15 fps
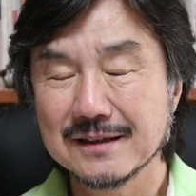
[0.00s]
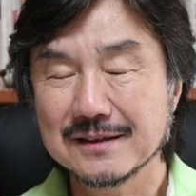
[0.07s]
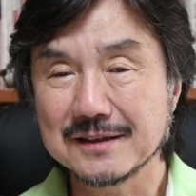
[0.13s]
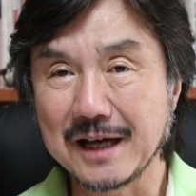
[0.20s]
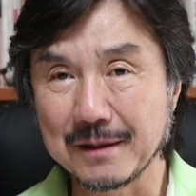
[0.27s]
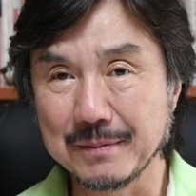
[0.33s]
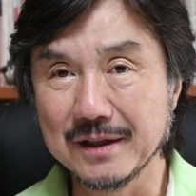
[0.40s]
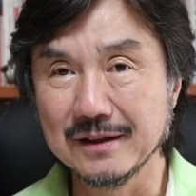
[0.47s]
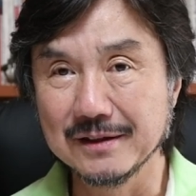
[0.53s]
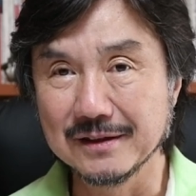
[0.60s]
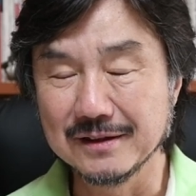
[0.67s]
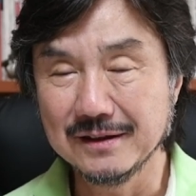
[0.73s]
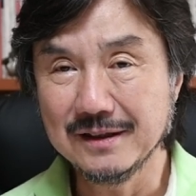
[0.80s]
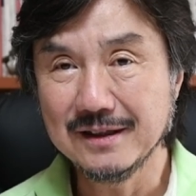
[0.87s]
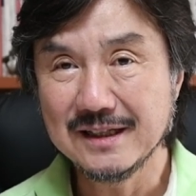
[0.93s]

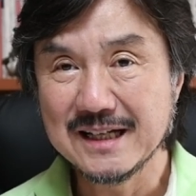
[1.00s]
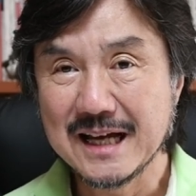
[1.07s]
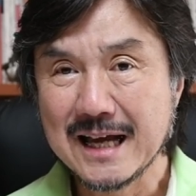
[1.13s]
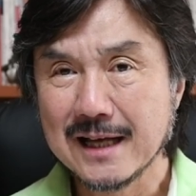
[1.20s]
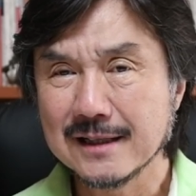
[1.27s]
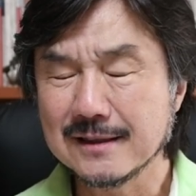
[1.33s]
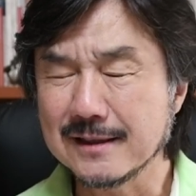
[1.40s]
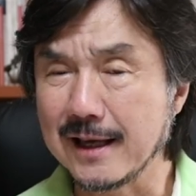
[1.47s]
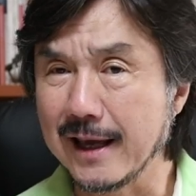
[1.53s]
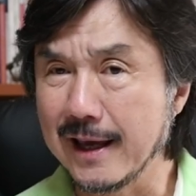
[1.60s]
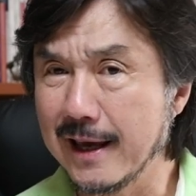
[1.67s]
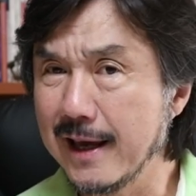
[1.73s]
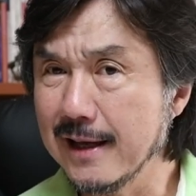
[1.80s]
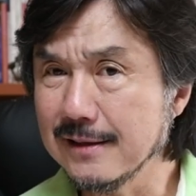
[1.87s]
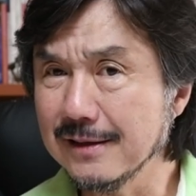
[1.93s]
장면들을
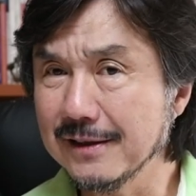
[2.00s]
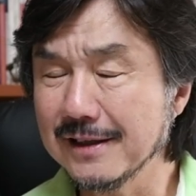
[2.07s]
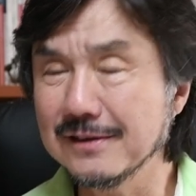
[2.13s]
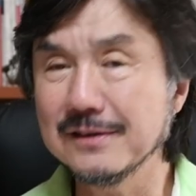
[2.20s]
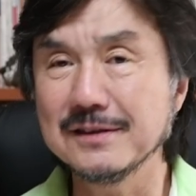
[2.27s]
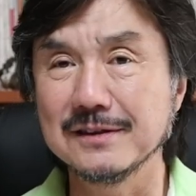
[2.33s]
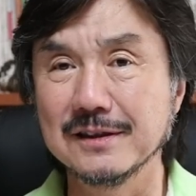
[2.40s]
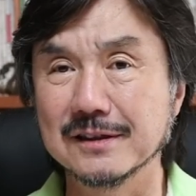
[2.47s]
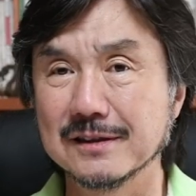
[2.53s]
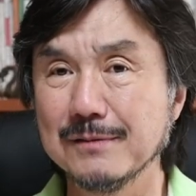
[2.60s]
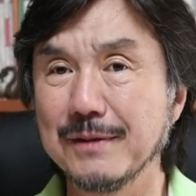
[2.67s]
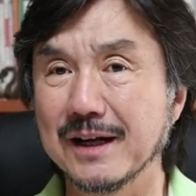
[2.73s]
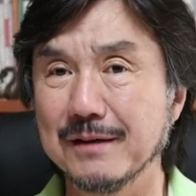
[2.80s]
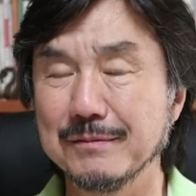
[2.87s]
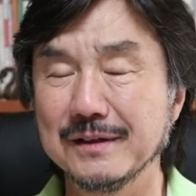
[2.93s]
재해석해서 찍는 것을
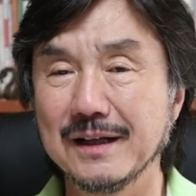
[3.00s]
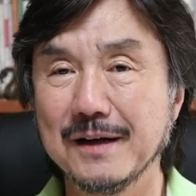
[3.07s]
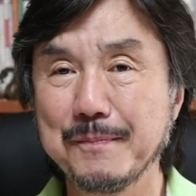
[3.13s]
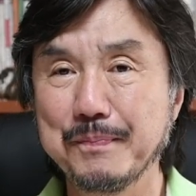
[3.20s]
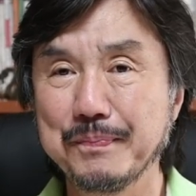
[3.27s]
말합니다.